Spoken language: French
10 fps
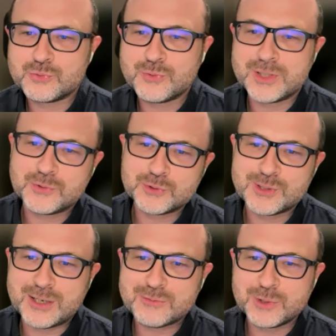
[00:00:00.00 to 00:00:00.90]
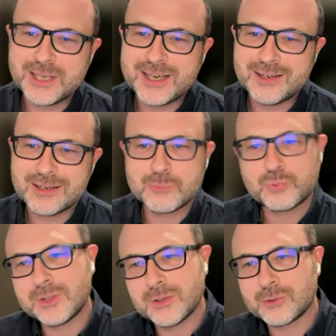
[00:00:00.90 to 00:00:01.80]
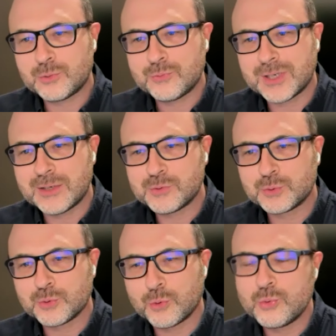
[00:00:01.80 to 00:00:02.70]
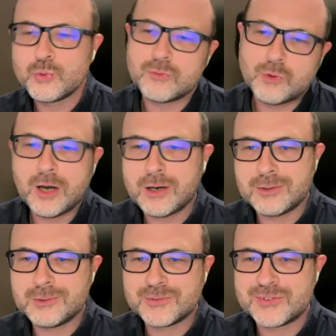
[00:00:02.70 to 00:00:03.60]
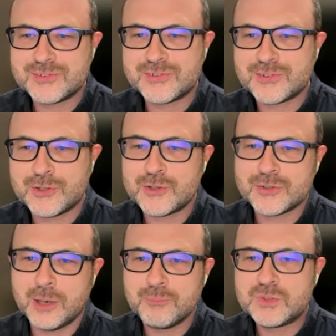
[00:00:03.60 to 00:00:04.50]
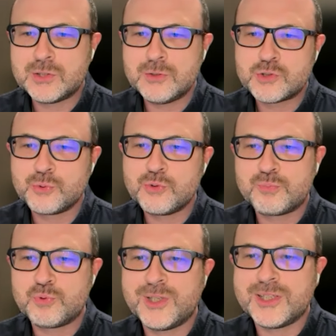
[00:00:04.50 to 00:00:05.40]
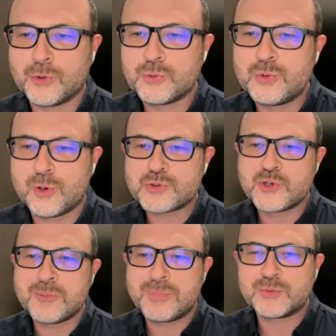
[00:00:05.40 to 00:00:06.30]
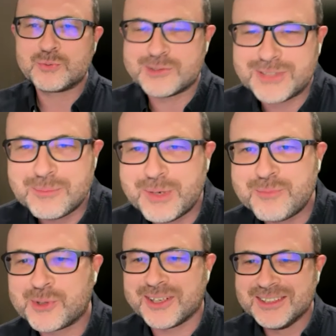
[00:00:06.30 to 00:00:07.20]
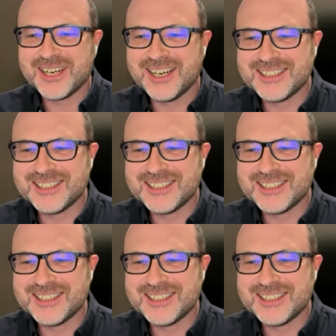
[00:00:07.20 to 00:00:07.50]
Quand tu veux être photographe de guerre et puis euh, tu fais de la photo de rue, euh, voilà, c'est un petit chouï plus détendu, l'enjeu n'est pas tout à fait le même, quoi. Tu vois